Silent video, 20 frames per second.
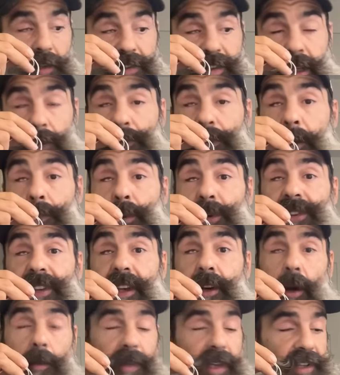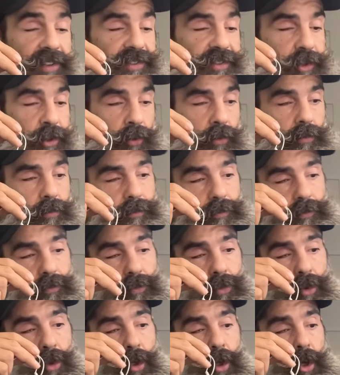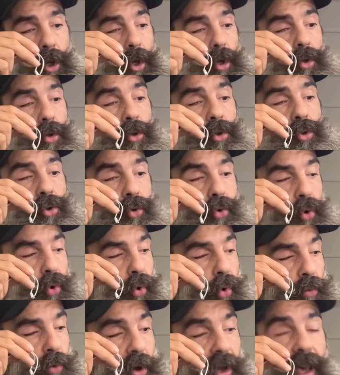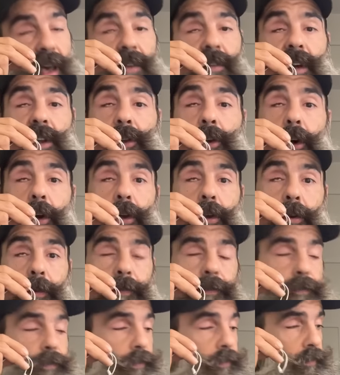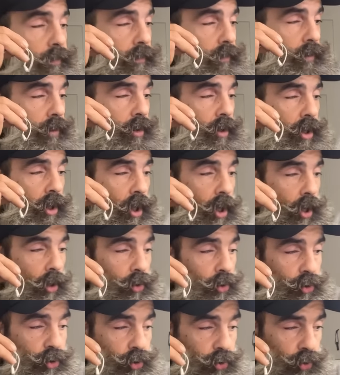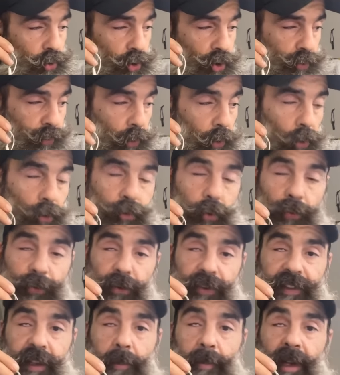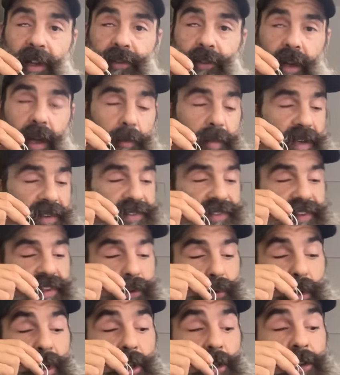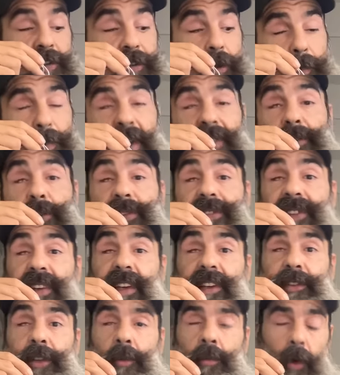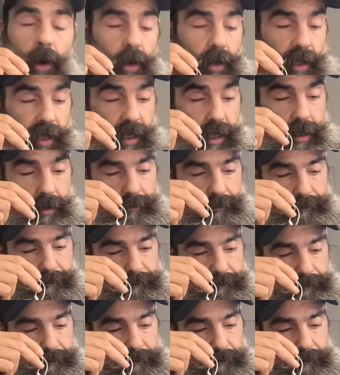Ce qui me fait poser comme question, le jour où on me crève un œil, le jour où je me retrouve sur cette place de la Bastille, où il ne se passe strictement rien,